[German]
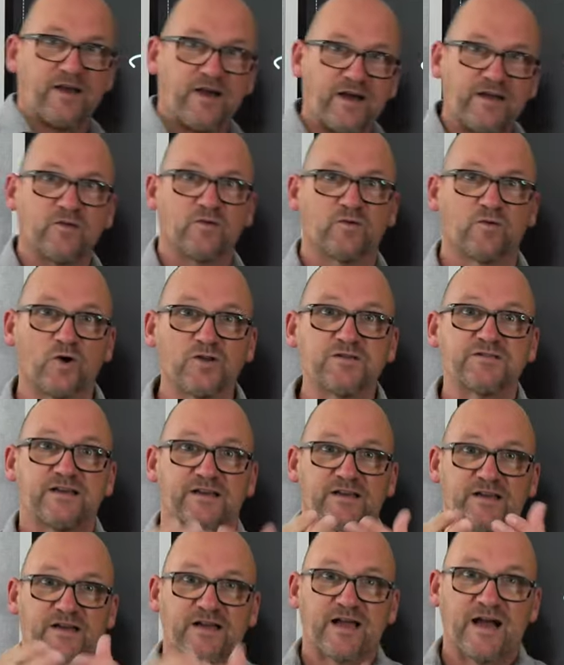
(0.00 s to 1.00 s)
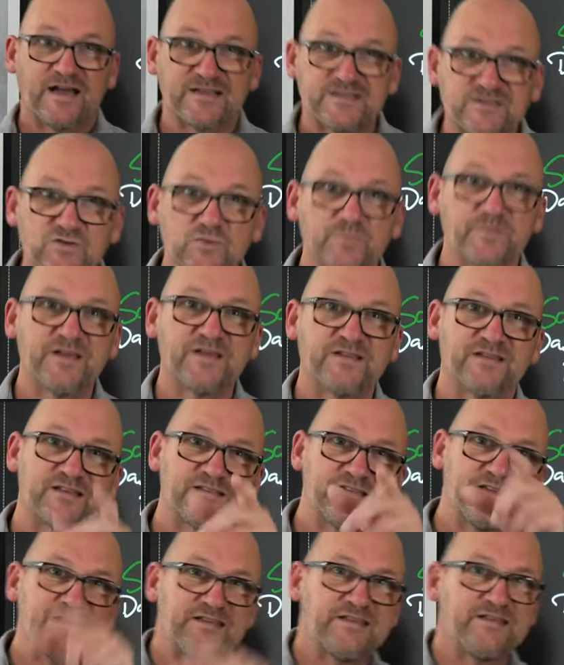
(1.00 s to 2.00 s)
Ahnung. Gott sei Dank hast du mich,
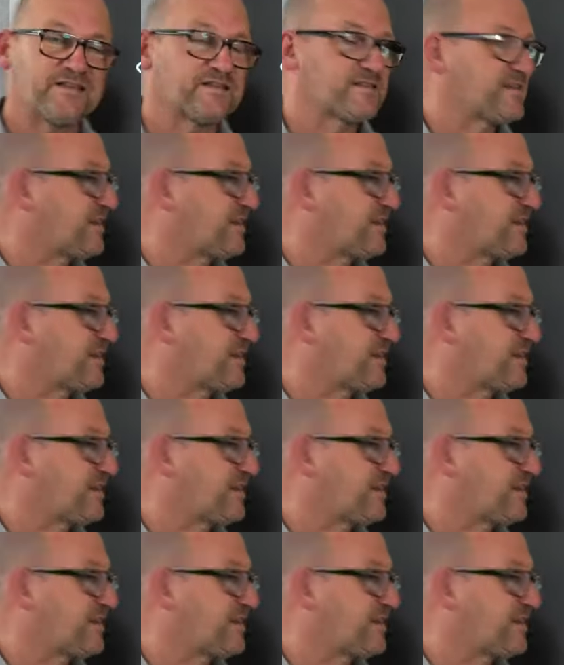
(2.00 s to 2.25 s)
dass ich dir